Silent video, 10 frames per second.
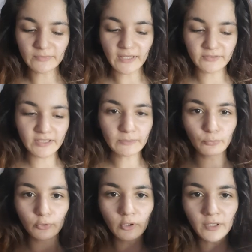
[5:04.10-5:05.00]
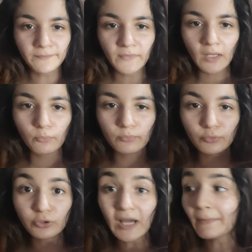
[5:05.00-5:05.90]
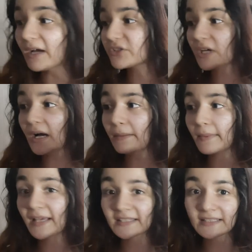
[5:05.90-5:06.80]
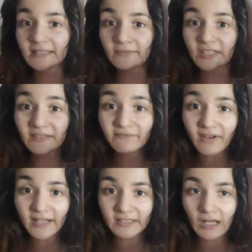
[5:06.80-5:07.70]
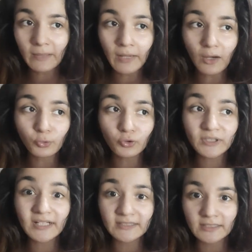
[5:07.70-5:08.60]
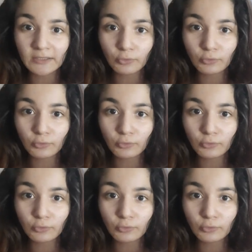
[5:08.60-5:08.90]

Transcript: defterim bu. Şu an başka eskiz defterim var ama onun kağıtlarını